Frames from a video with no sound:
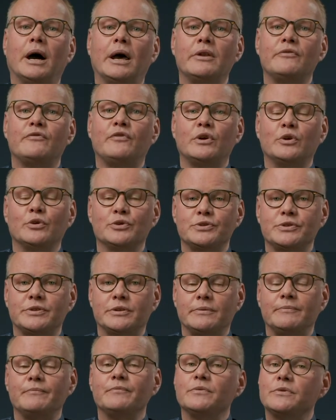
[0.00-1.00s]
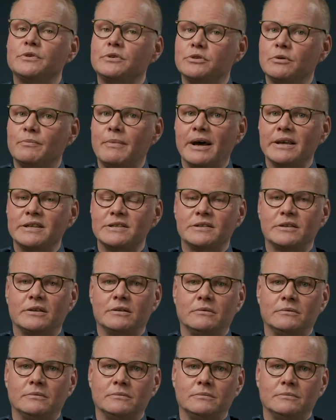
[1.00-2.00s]
einen Verlust zu
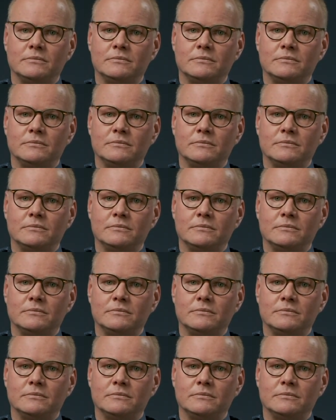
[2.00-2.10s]
meistern.